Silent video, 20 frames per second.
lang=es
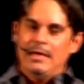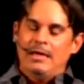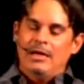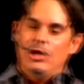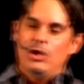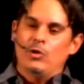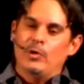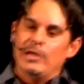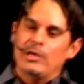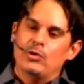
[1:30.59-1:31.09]

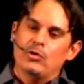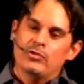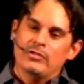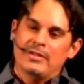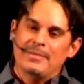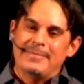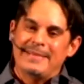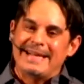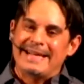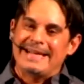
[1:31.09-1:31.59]
No hay cosa
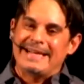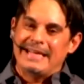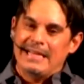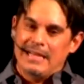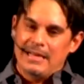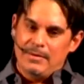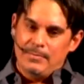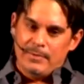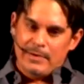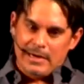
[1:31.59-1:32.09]
más
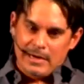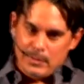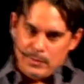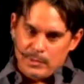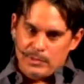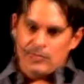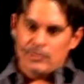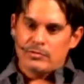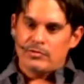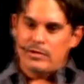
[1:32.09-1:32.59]
real para
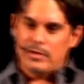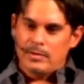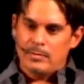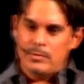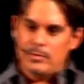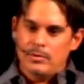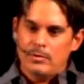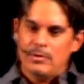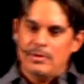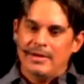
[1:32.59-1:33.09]
nuestro
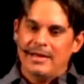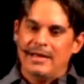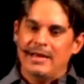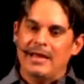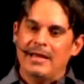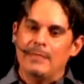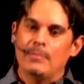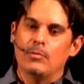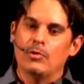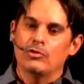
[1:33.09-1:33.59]
cerebro que
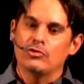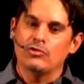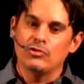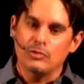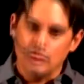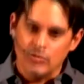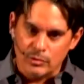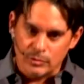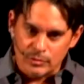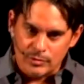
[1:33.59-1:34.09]
la
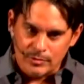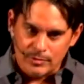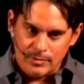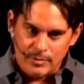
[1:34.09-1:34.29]
emoción.